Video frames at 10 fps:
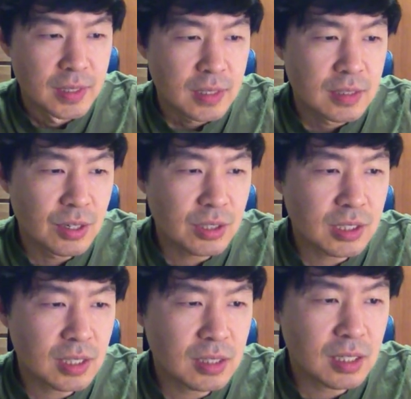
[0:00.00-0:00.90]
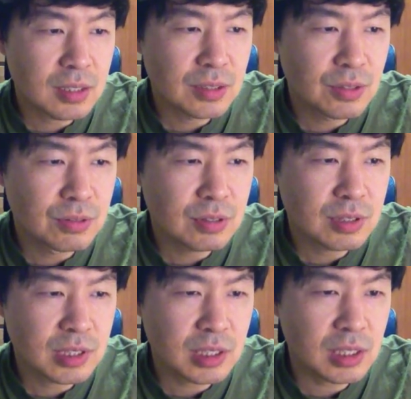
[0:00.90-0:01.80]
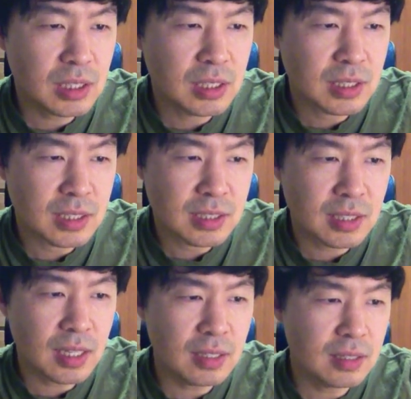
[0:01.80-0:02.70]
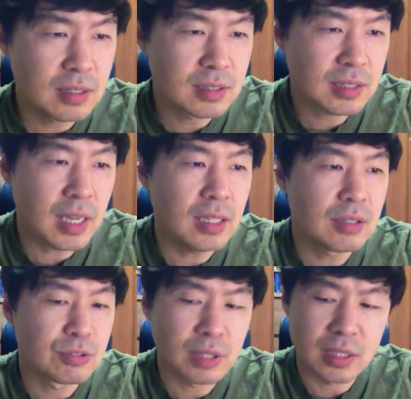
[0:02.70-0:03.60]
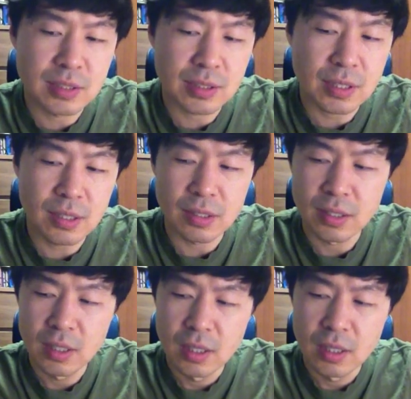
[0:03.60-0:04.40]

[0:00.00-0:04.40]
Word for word: 그런 기타들 같은 경우는 칠이 이제 스텐, 스테인으로 돼 있어서